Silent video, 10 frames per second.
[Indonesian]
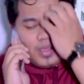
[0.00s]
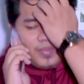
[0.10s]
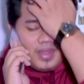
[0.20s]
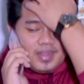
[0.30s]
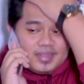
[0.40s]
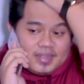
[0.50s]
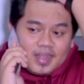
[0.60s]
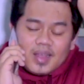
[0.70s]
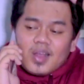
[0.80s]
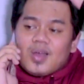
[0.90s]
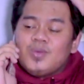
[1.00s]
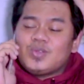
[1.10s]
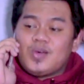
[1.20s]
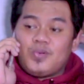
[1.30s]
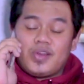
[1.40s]
emang kamu
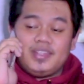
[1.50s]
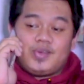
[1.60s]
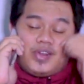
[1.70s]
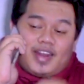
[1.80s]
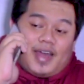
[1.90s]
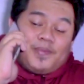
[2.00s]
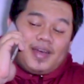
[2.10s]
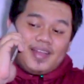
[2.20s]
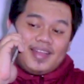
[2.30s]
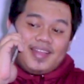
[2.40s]
suka Power Ranger warna apa?